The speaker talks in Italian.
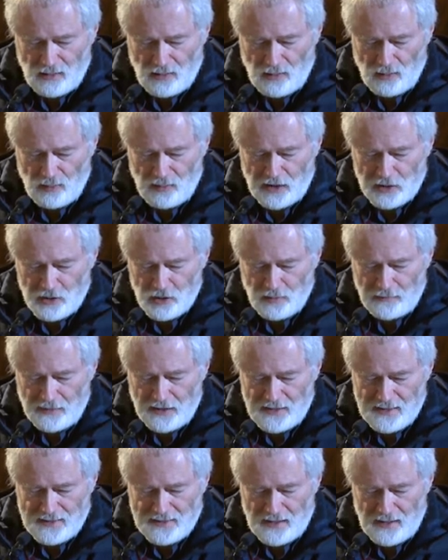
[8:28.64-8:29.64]
Una
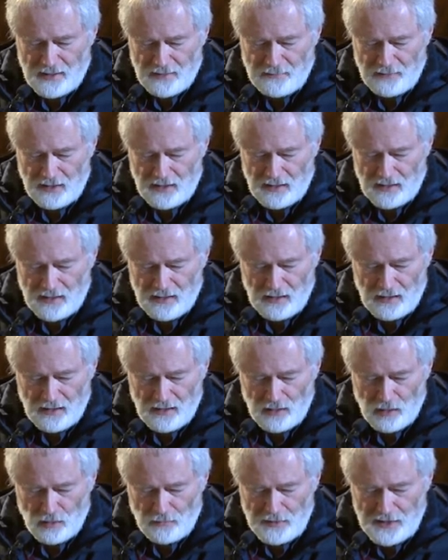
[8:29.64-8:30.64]
giovane serva
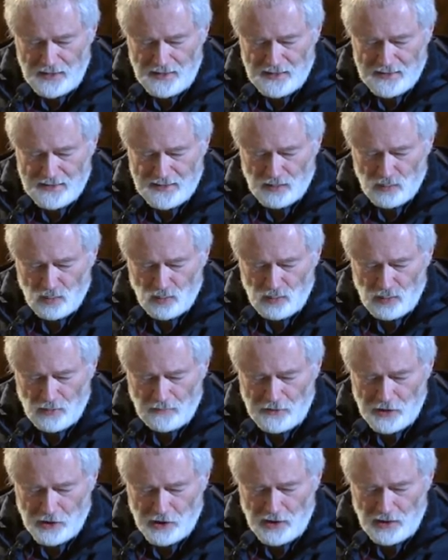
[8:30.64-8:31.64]
lo vide seduto
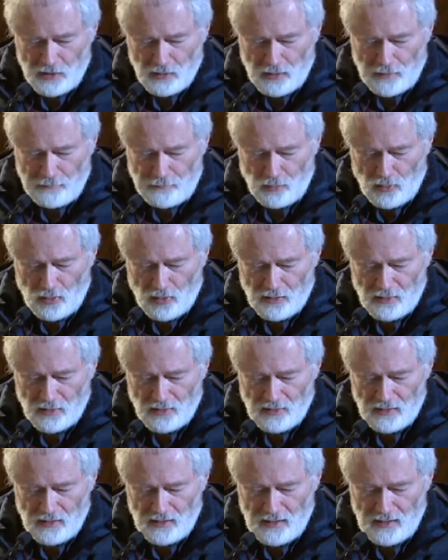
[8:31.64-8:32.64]
vicino al
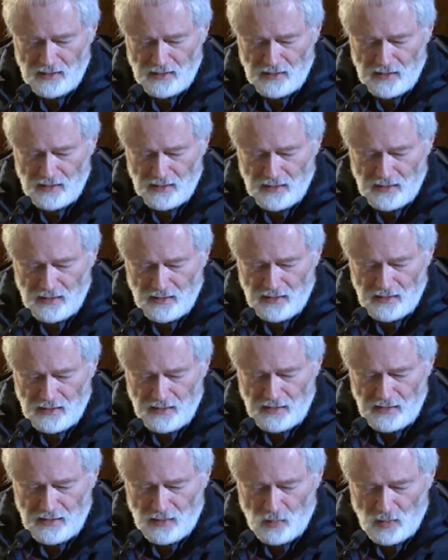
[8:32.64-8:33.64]
fuoco
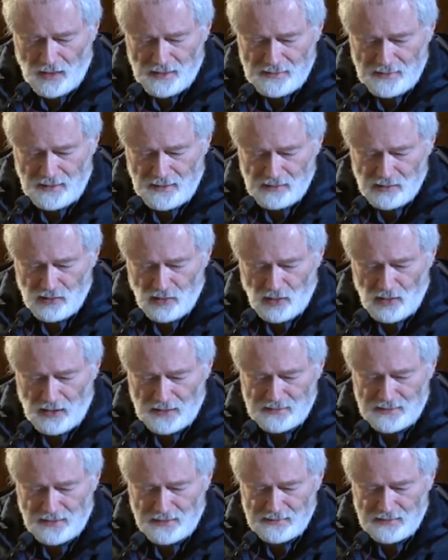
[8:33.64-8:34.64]
e guardandolo
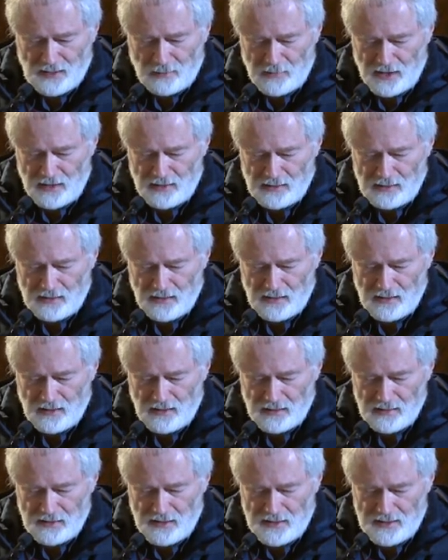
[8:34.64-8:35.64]

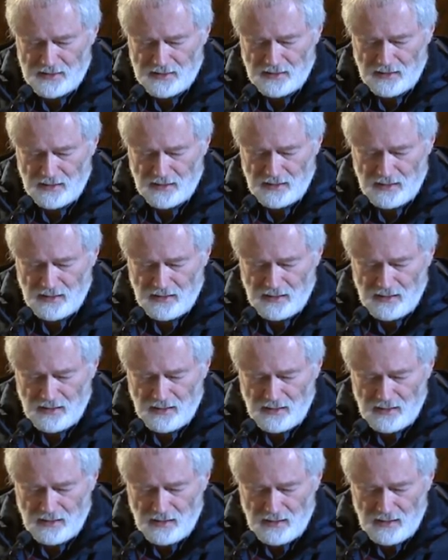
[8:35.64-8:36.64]
attentamente disse,
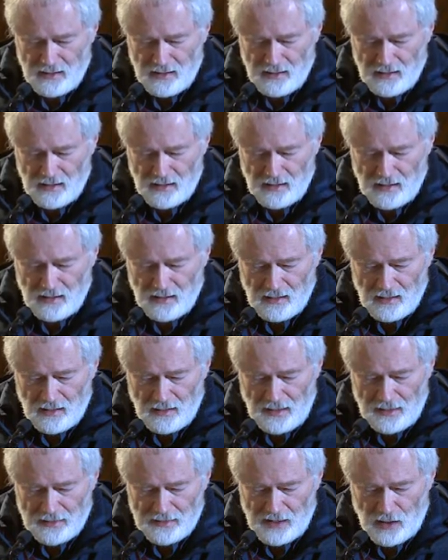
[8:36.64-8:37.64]

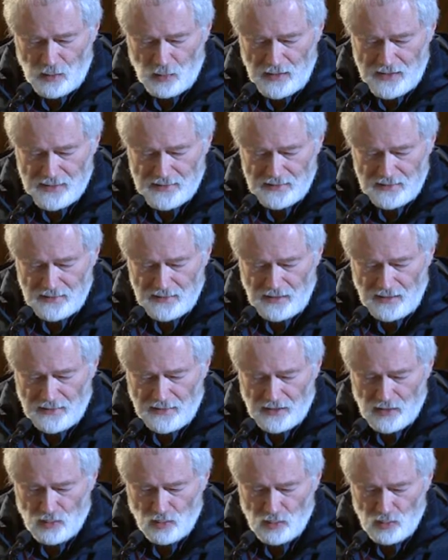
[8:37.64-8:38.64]
anche questi
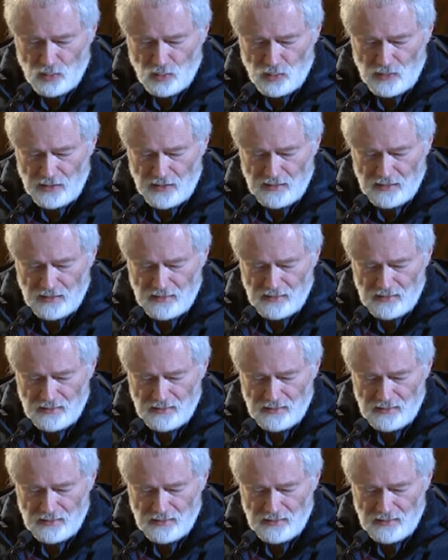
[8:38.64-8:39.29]
era con lui.